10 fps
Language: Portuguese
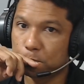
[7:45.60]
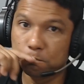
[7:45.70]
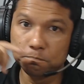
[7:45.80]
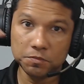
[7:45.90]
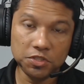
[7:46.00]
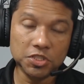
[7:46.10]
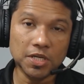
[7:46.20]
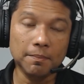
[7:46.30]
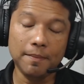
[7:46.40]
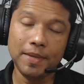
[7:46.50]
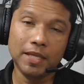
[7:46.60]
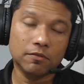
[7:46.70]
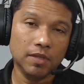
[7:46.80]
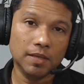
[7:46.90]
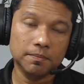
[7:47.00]
De chamamento,
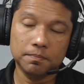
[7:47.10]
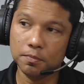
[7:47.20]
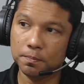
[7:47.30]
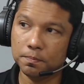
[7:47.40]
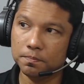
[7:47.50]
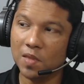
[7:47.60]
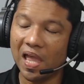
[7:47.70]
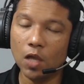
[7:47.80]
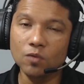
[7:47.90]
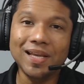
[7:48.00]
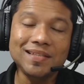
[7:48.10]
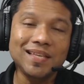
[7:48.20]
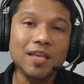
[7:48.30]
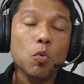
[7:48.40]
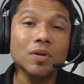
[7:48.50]
né? Eu nem sei
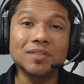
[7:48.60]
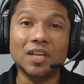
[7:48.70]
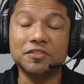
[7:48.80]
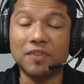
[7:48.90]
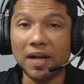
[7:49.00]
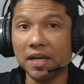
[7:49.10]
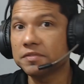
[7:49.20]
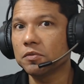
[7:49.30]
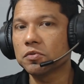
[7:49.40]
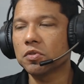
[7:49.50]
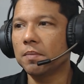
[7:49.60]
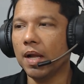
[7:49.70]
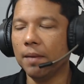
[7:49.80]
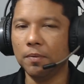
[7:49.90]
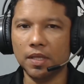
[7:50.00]
quantas vagas vão sobrar,
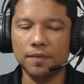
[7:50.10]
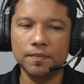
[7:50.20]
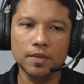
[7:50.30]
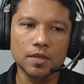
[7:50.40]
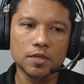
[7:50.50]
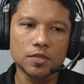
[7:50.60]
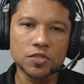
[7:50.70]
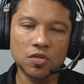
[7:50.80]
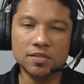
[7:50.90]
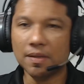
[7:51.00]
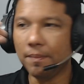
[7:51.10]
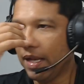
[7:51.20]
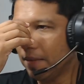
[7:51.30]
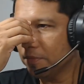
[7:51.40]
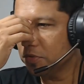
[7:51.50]
porque só
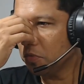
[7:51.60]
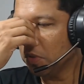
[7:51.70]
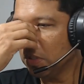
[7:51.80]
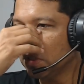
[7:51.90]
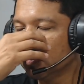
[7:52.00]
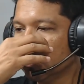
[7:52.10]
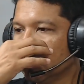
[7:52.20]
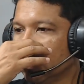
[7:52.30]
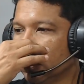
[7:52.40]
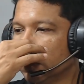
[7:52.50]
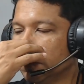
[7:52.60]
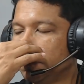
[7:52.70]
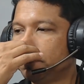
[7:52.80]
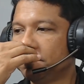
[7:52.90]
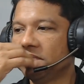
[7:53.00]
saberemos quando
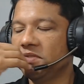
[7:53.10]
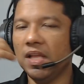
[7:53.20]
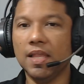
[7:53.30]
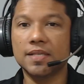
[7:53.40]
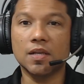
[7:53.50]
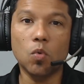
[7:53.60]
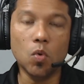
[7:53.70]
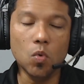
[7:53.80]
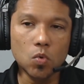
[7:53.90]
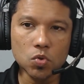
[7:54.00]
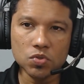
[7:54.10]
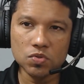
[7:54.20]
finalizar o concurso.